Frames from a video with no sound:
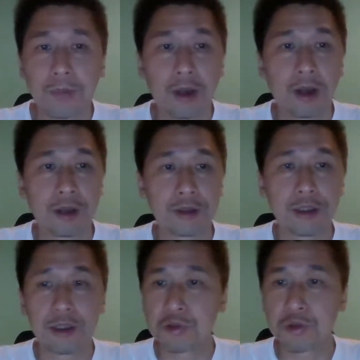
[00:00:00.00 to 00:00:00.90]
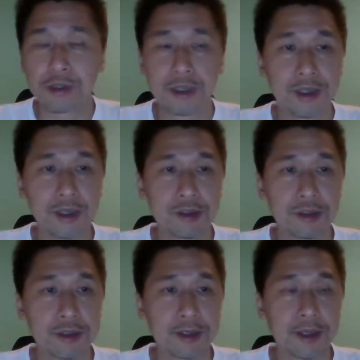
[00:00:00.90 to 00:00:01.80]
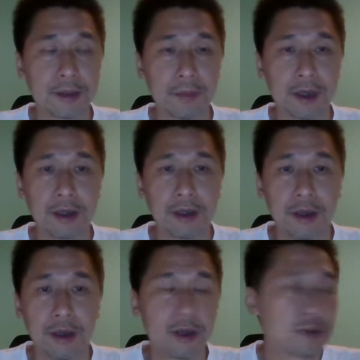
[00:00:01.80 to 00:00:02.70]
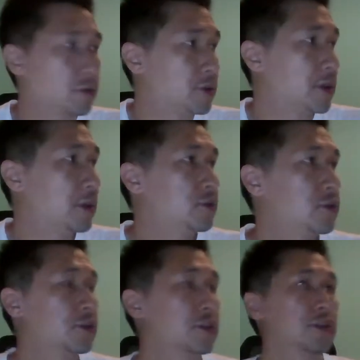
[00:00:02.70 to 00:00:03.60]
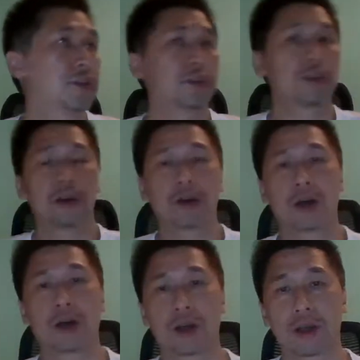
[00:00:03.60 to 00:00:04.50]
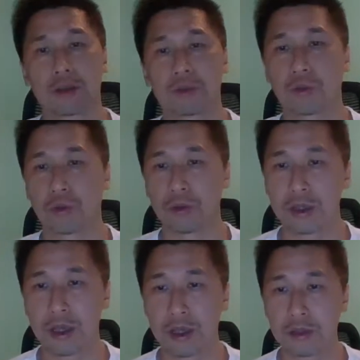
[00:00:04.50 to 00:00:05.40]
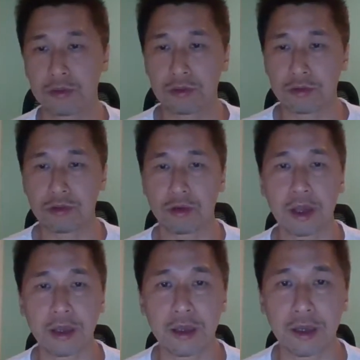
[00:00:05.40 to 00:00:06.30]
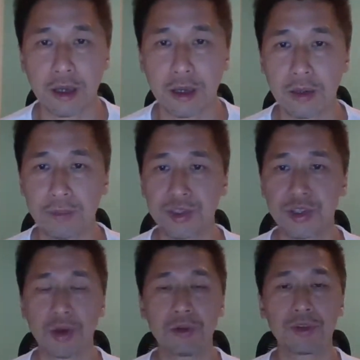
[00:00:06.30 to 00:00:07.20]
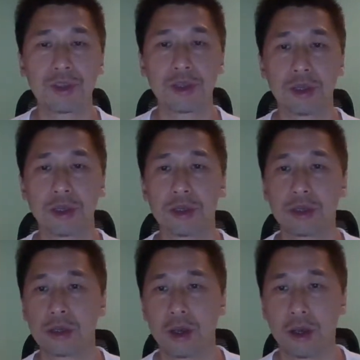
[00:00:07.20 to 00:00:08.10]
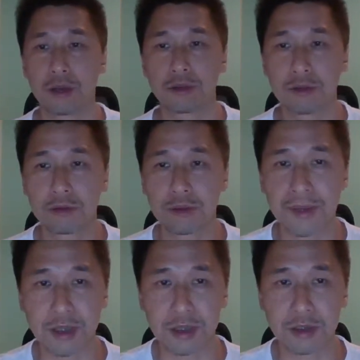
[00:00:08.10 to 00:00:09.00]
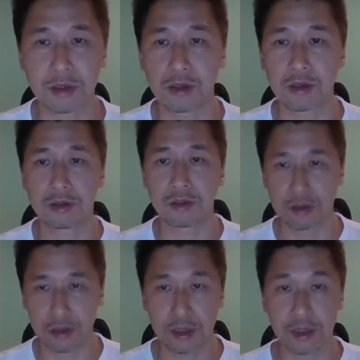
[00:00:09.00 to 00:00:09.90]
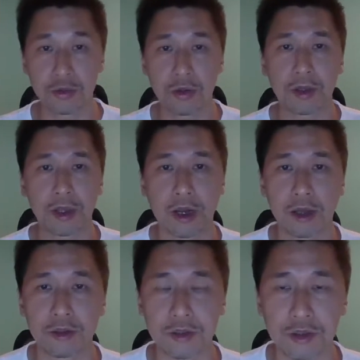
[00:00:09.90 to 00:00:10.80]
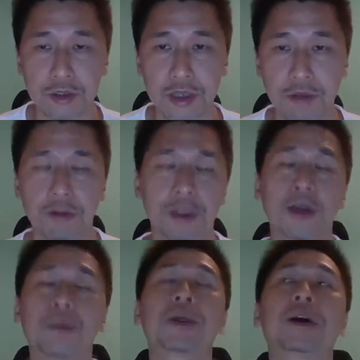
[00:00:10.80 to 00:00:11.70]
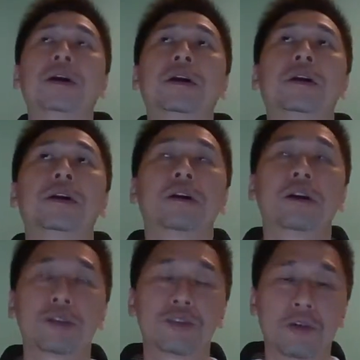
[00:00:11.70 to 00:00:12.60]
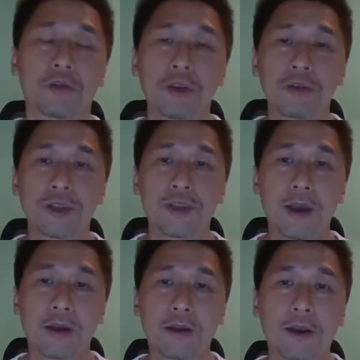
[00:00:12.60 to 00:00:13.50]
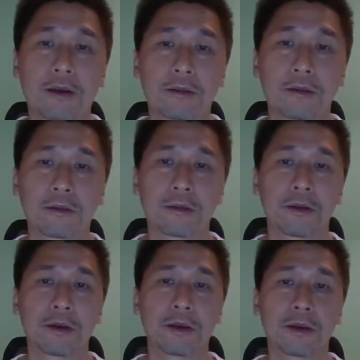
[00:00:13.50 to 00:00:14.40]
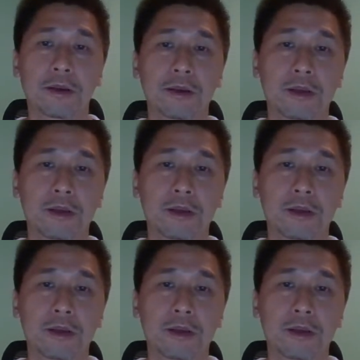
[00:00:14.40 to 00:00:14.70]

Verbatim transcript: 呃，今天说几件事情嘛。呃，首先是呃，昨天就出来一个消息，呃，基本上是是已经确定了，就是新闻了。呃，是有关于香港呃一